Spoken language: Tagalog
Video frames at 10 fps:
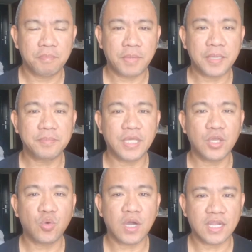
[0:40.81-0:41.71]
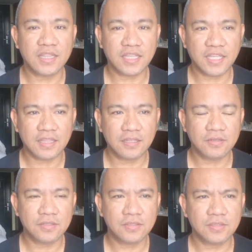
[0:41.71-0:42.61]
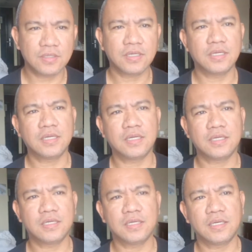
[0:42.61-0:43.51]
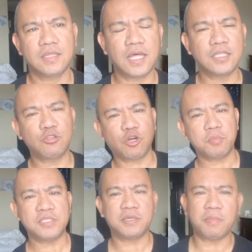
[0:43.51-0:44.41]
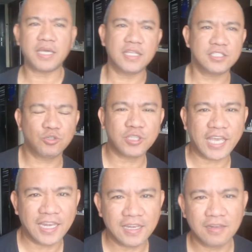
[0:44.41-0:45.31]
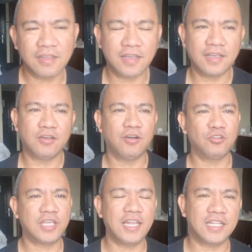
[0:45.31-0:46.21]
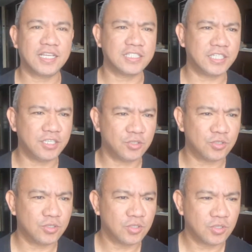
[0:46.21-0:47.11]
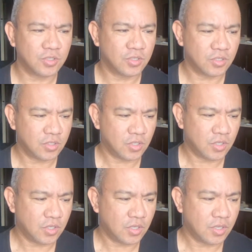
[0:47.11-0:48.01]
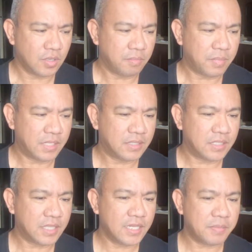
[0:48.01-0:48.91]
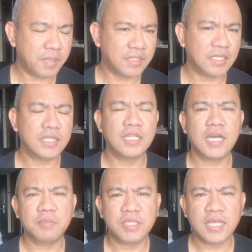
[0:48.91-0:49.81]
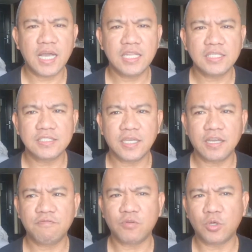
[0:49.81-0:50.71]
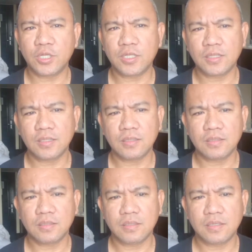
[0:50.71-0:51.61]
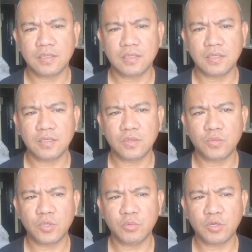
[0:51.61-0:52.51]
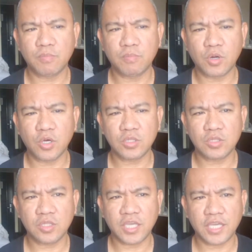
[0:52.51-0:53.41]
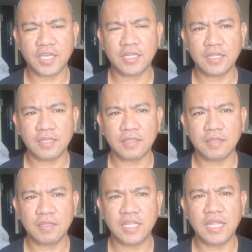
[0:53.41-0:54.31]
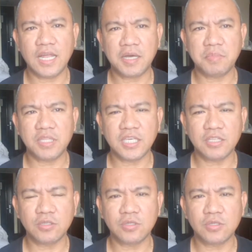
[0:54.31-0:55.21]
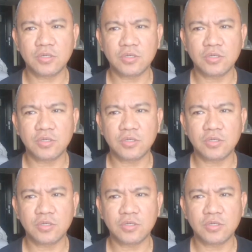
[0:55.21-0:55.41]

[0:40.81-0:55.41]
5-day quarantine, ano? Uh, nandito kami sa Midas Hotel, Hotel and Casino. Pagdating na pagdating namin galing sa airport, uh, we were brought here, dinala kami dito.